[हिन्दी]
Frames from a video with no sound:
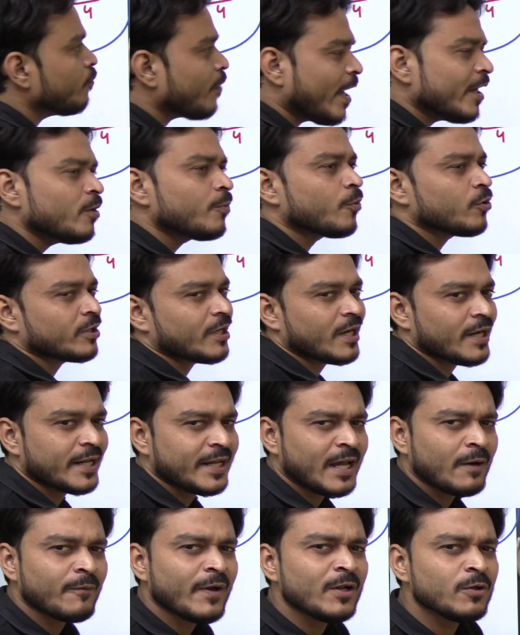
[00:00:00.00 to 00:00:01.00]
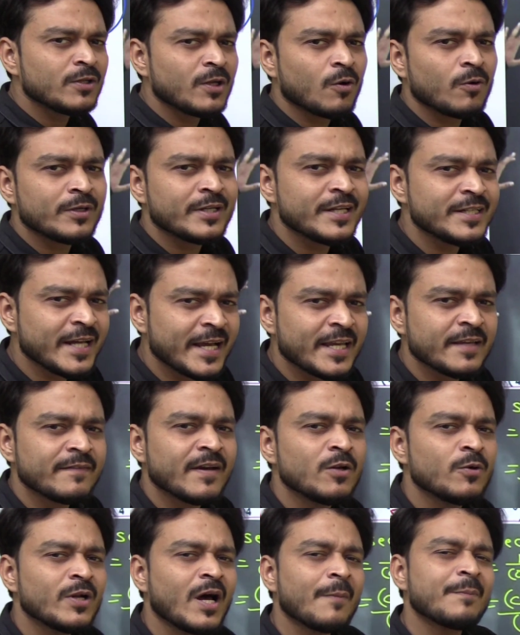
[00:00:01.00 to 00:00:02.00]
वैल्यू पुट कर लेना वैल्यू देखो टीटा की
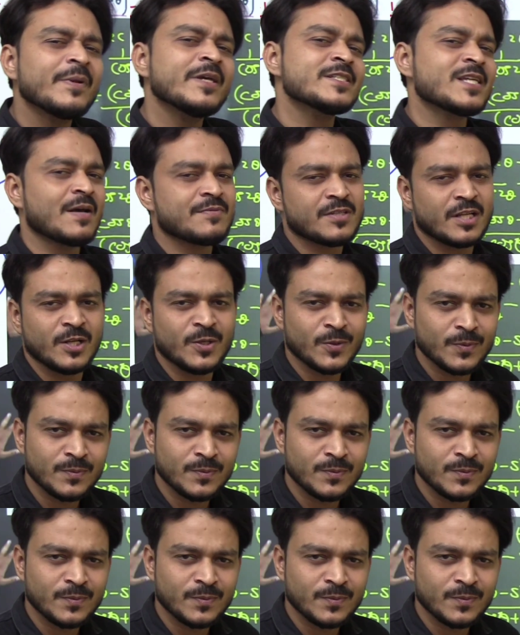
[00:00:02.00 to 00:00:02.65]
वैल्यू अपने हिसाब से ले